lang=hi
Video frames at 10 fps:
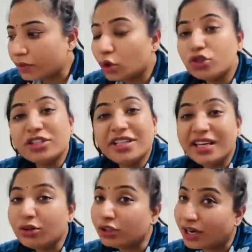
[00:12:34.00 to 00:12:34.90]
तो जल्दी
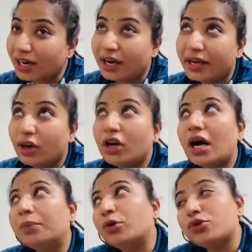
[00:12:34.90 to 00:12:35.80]
ये उधर लगाएंगे और
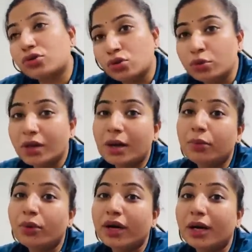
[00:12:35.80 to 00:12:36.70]
आपको इस रूम का
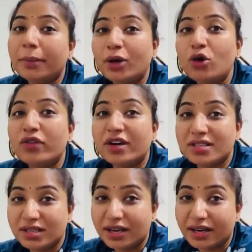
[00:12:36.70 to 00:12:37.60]
पूरे का मेक ओवर
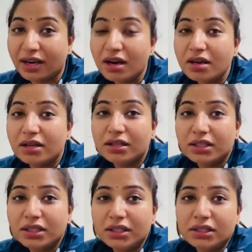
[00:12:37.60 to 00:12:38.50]
नजर आएगा
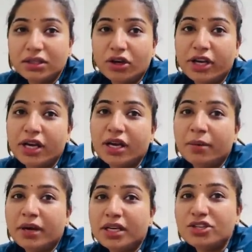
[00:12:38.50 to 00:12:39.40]
और ये हमारी